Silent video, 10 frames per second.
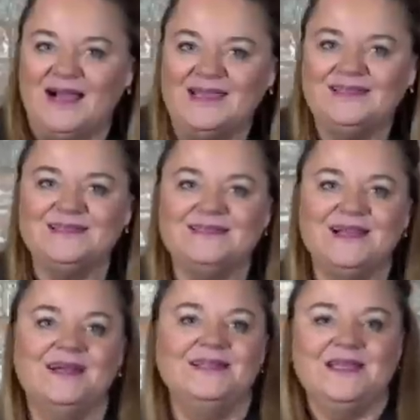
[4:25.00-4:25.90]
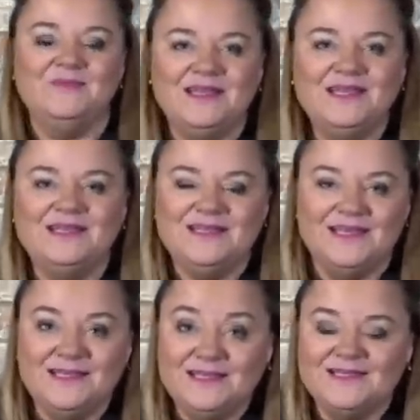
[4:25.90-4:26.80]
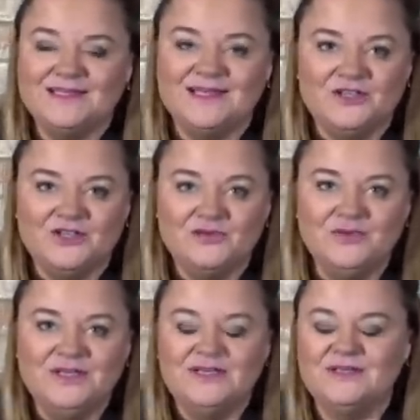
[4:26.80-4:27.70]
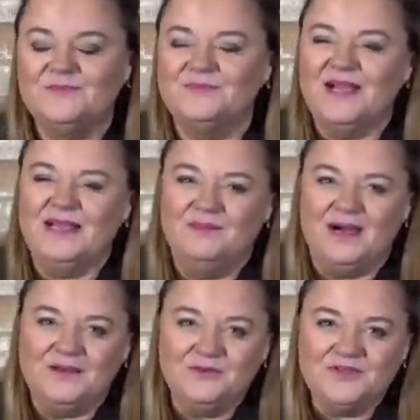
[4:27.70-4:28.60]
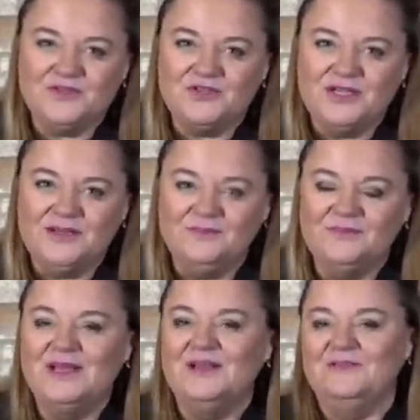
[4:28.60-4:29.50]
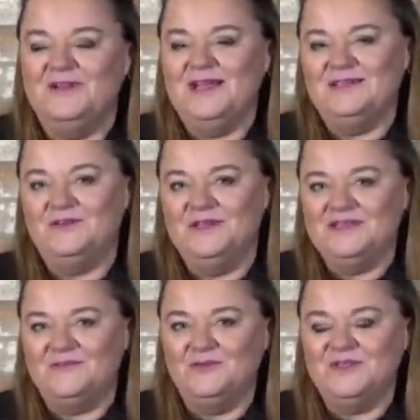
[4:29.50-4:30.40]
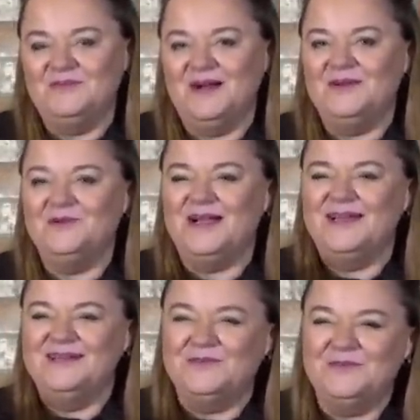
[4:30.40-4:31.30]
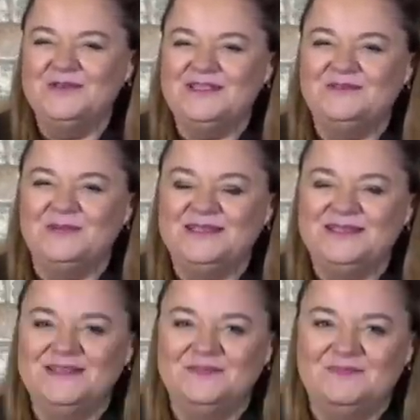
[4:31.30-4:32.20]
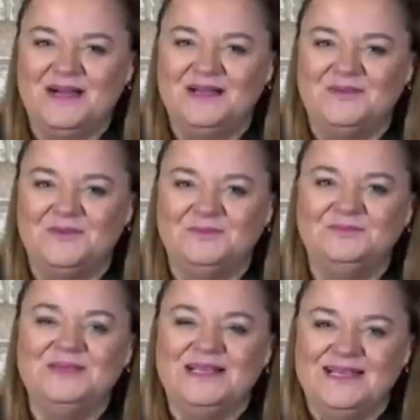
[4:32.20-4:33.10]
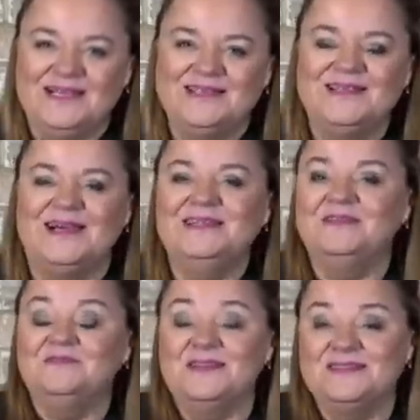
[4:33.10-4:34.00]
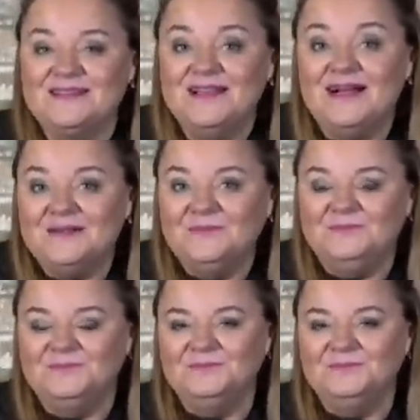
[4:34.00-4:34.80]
Reicht es da, demjenigen, der Ihnen das Geld schuldet, eine Mahnung zu schicken? Vielleicht auch eine zweite Mahnung, eine ultimative Mahnung, dass Sie andernfalls klagen.